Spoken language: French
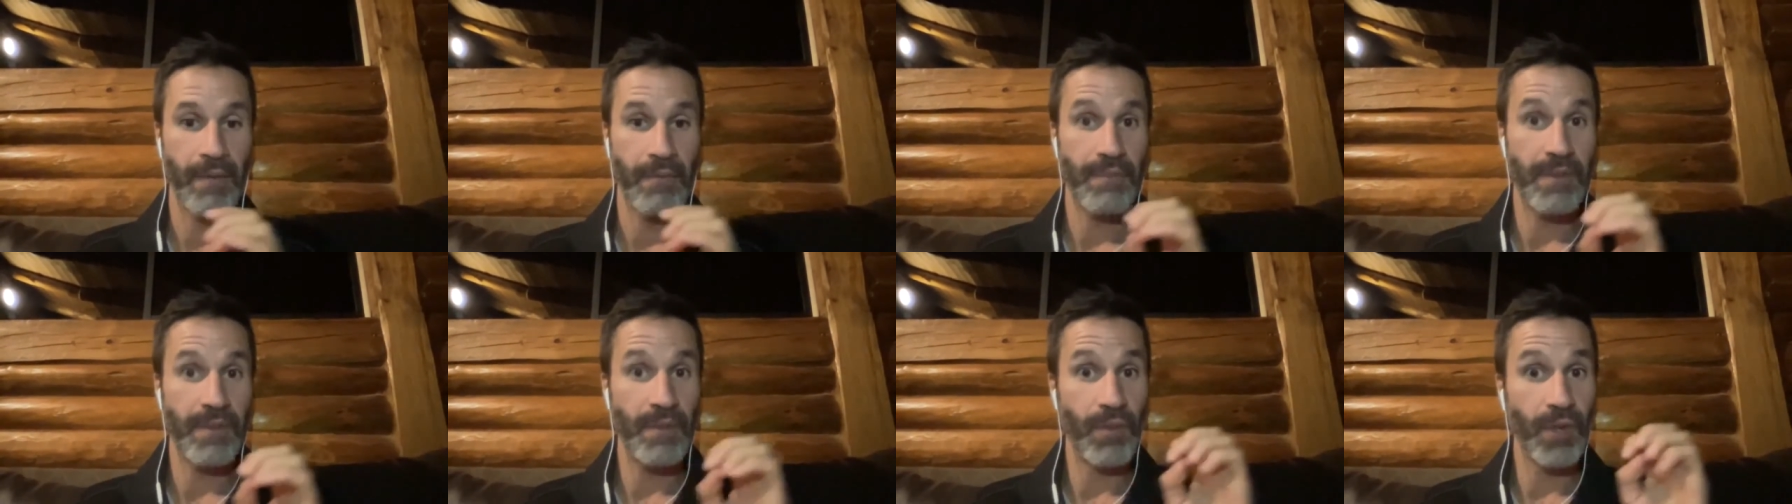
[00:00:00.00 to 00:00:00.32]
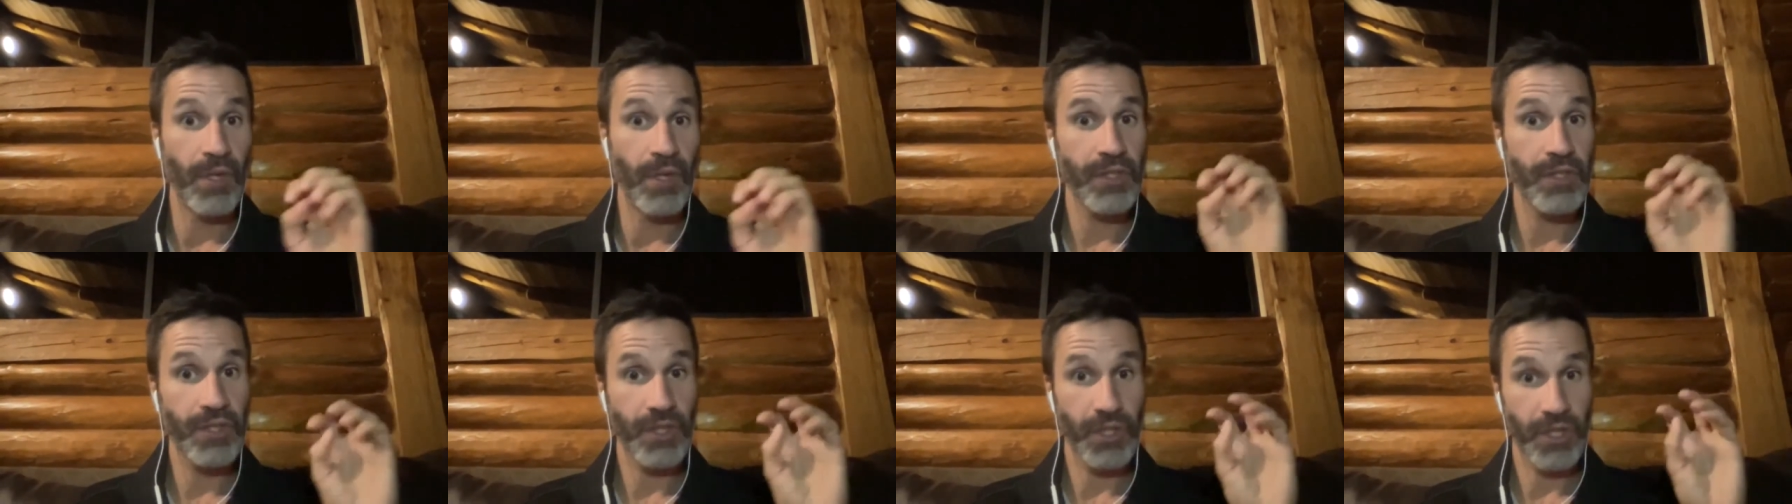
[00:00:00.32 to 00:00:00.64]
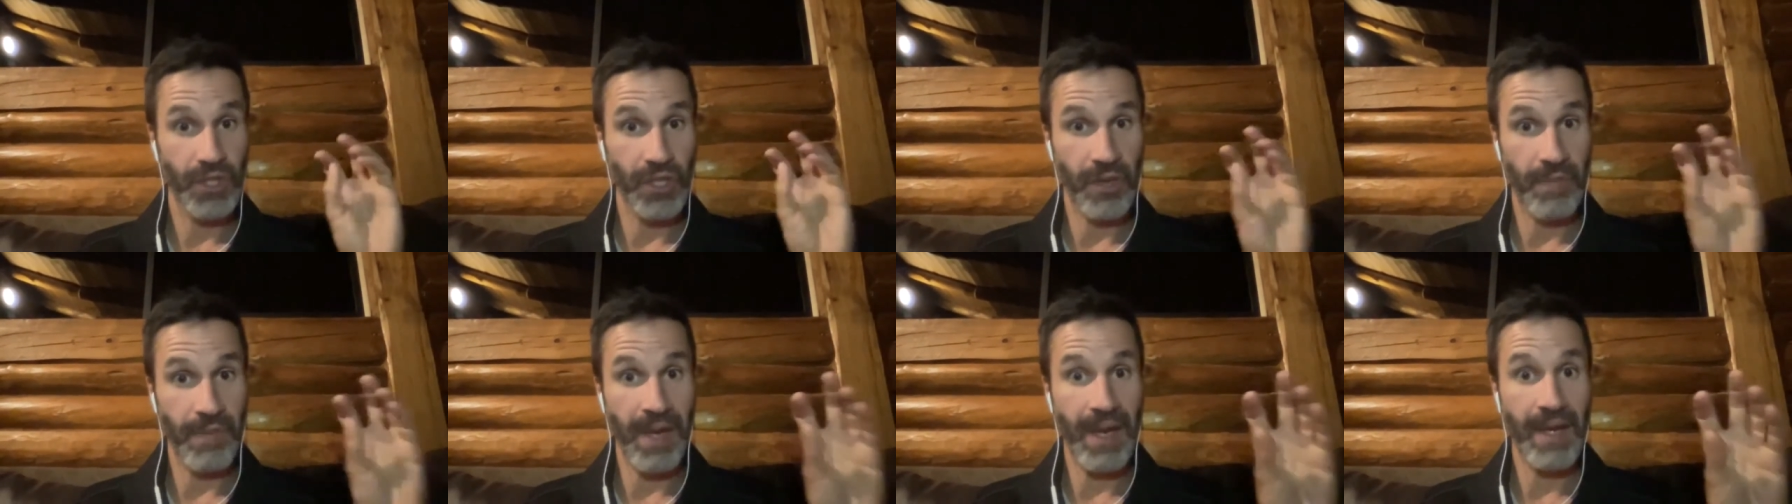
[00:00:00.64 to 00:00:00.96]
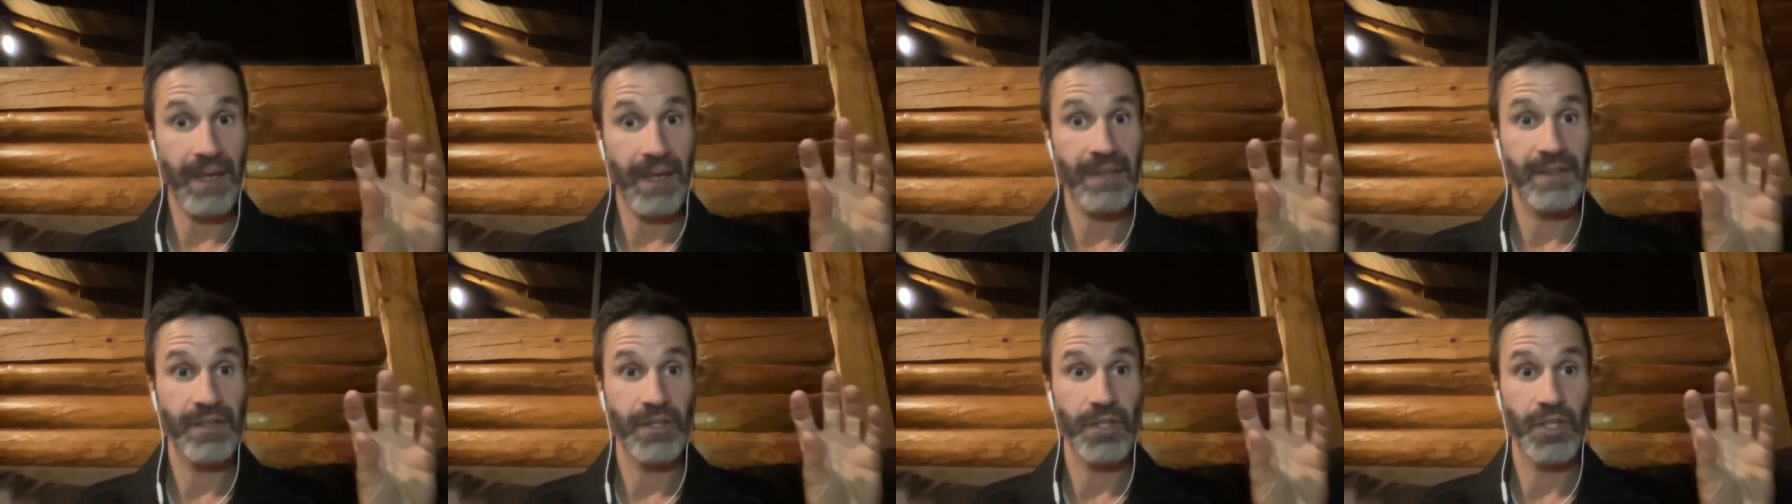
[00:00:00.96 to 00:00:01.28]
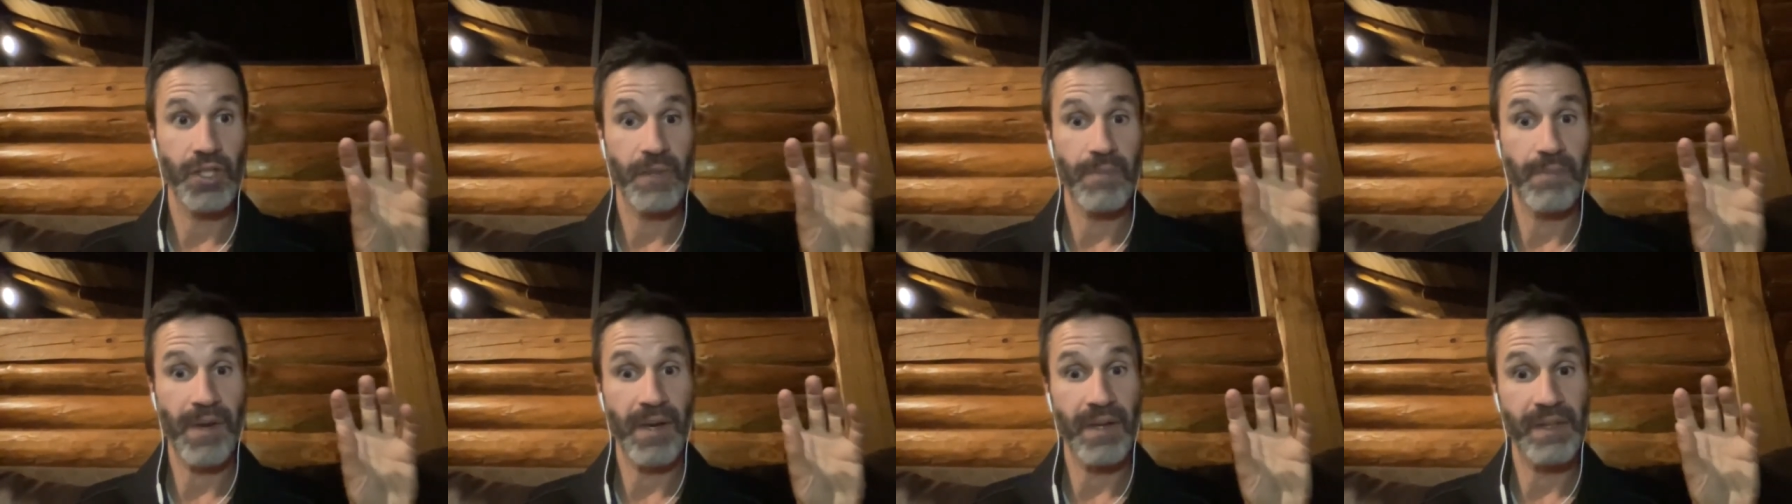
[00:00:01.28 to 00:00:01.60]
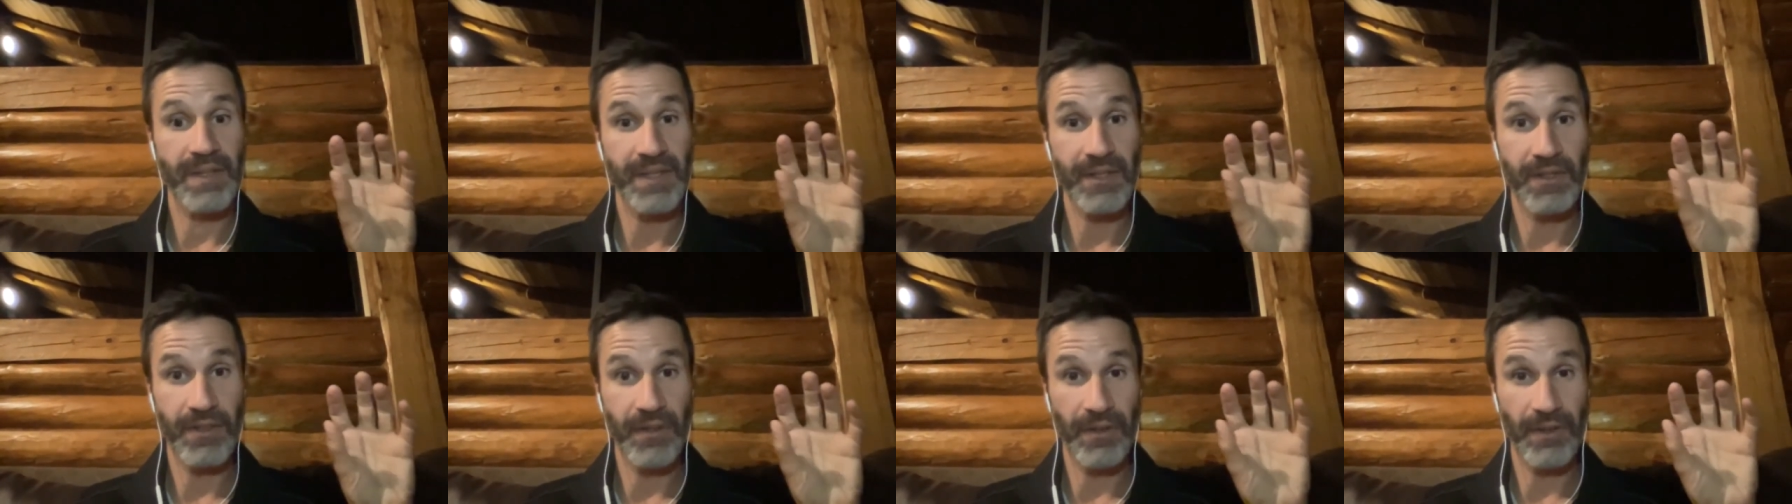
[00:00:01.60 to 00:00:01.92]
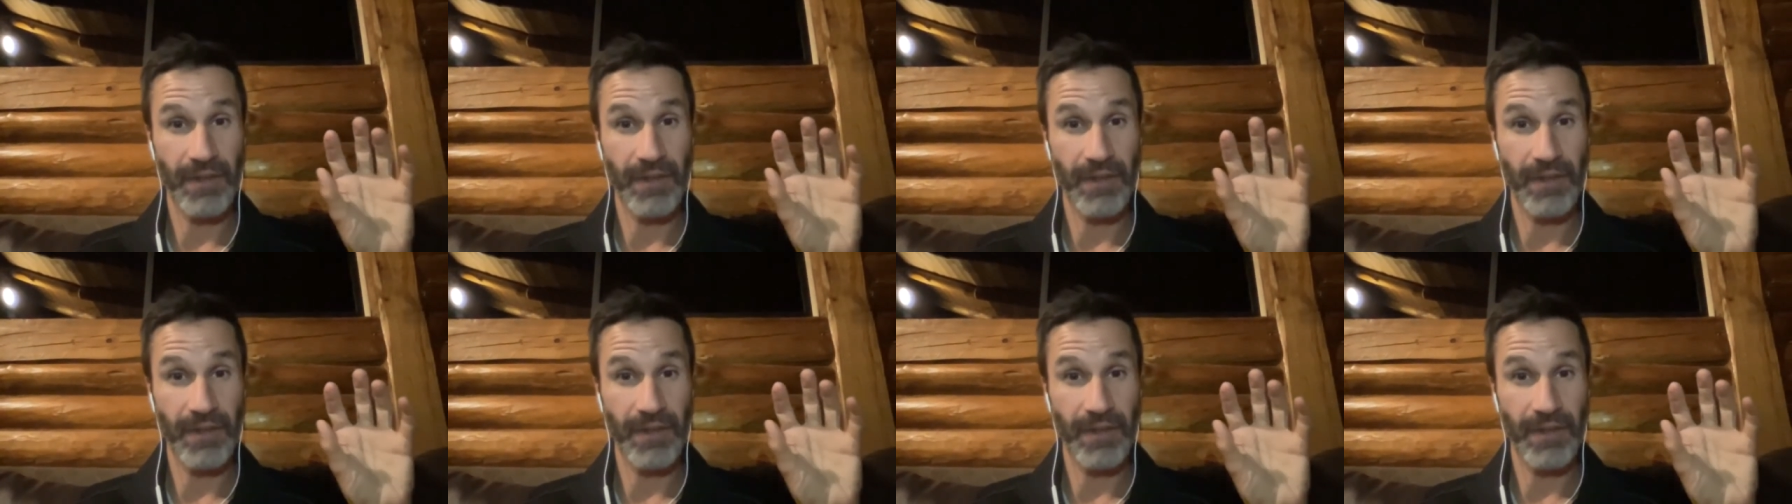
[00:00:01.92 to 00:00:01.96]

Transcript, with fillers: Puis moi, ce que mhm. je remarque, c'est que j'ai passé de,